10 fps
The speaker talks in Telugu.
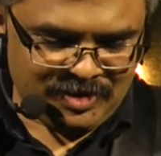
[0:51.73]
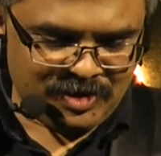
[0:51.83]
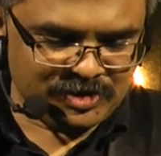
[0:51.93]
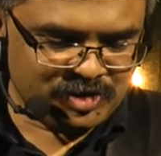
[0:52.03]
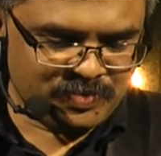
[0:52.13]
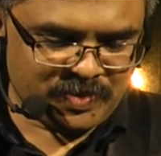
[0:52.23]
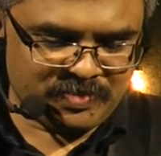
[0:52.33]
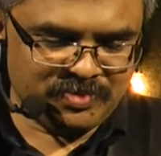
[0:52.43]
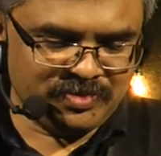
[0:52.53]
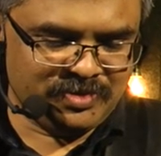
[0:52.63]
యేసు
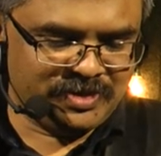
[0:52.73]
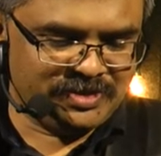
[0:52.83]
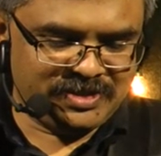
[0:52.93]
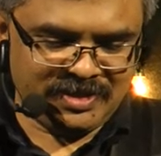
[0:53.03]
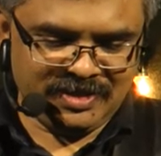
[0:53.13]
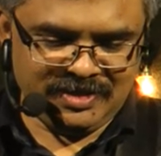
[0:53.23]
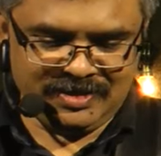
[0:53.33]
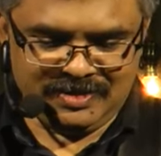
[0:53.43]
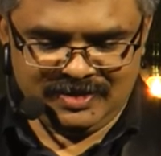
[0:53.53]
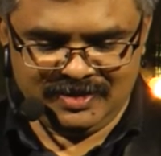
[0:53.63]
ప్రభుని గురించి
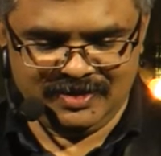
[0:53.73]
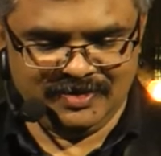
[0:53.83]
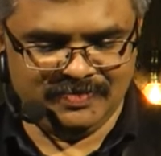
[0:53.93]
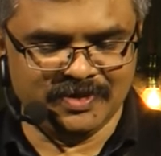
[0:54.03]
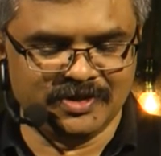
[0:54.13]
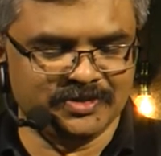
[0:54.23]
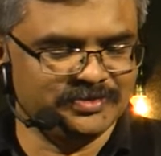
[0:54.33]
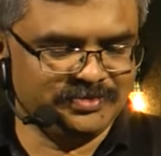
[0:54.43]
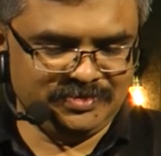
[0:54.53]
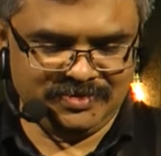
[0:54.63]
వింటాం
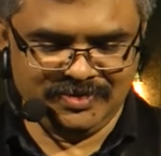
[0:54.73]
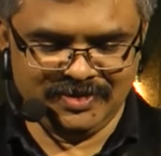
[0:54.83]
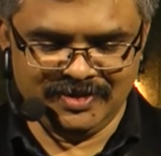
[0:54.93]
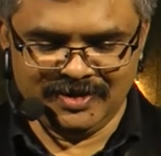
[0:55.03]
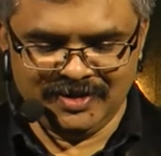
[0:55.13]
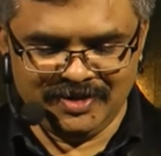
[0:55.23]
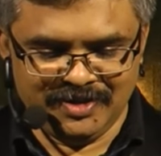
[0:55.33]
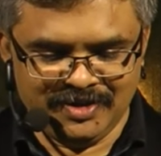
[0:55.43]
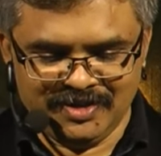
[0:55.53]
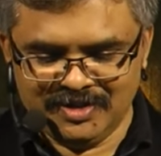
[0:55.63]

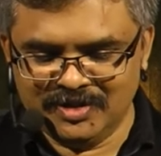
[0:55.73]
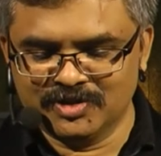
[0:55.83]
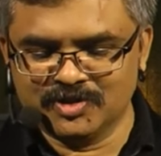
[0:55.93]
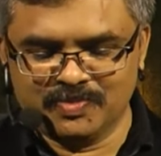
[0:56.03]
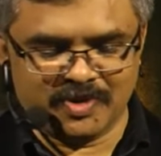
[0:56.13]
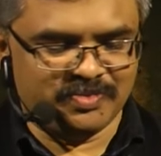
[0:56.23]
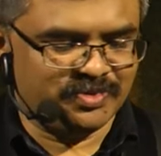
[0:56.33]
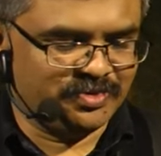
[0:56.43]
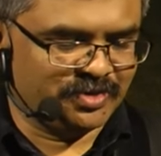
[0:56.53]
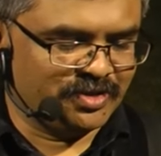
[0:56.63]
యేసు
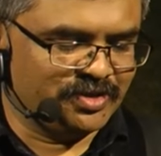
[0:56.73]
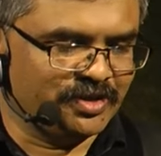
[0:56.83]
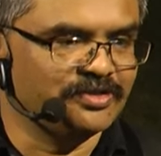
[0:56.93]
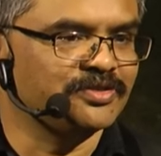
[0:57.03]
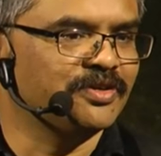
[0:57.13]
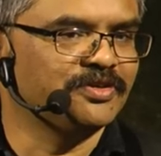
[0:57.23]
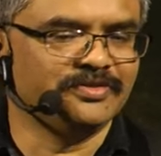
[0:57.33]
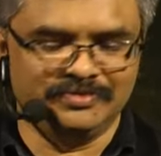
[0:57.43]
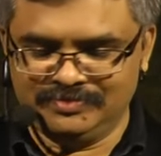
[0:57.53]
ప్రభుని గురించి తెలుసుకోవడం